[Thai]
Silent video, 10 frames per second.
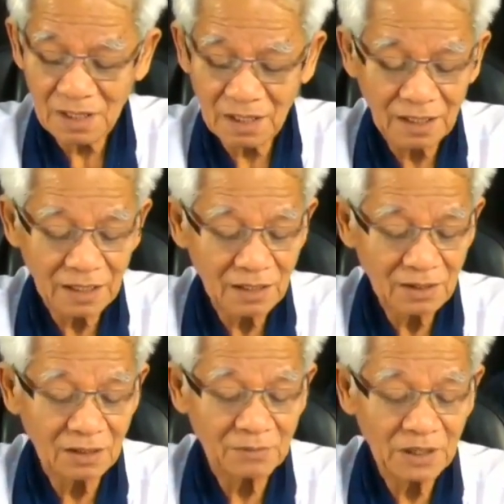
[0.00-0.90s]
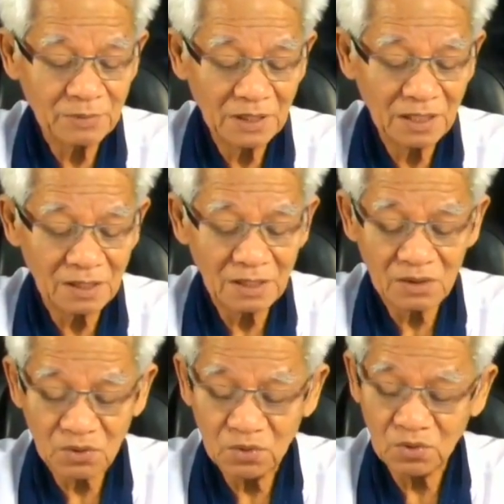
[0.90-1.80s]
ร่างกายเกิดมาเพื่อให้เรีย
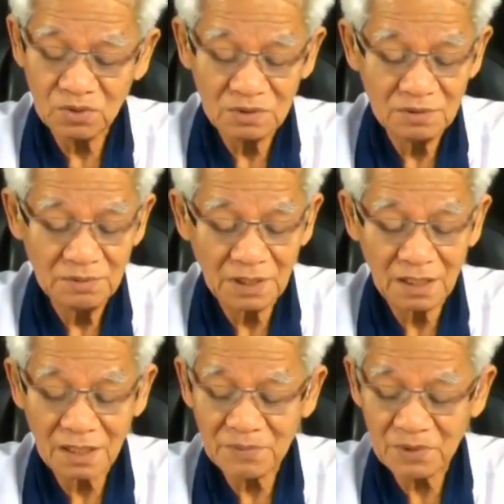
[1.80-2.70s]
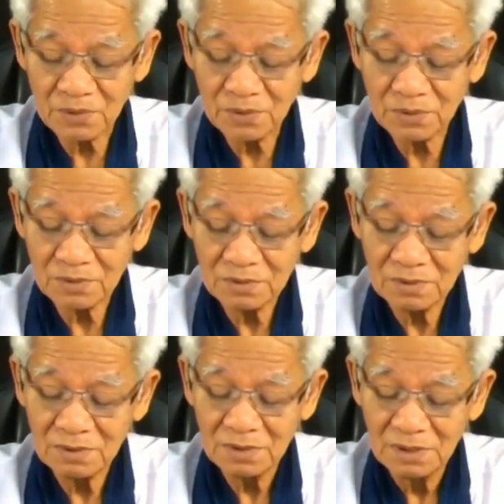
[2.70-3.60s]
นรู้ เพื่อให้รับรู้
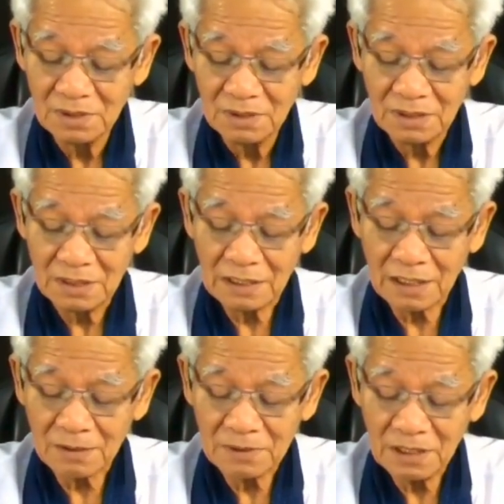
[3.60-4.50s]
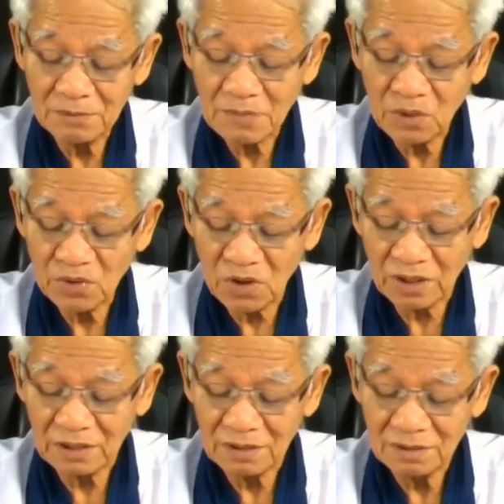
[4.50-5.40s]
หนักนิดเบาหน่
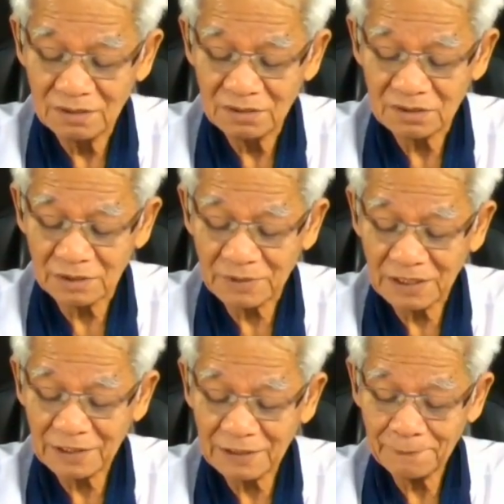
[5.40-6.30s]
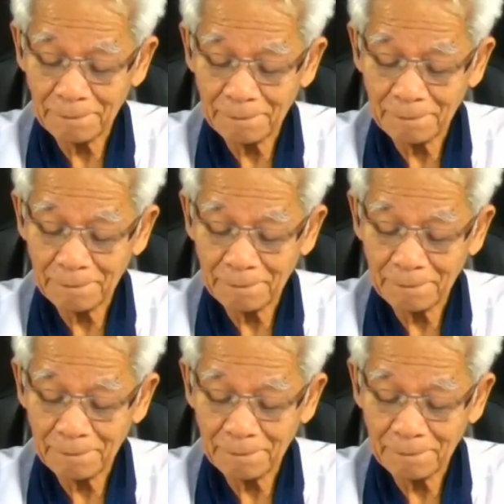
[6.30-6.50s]
อย ใช่ไหมฮะ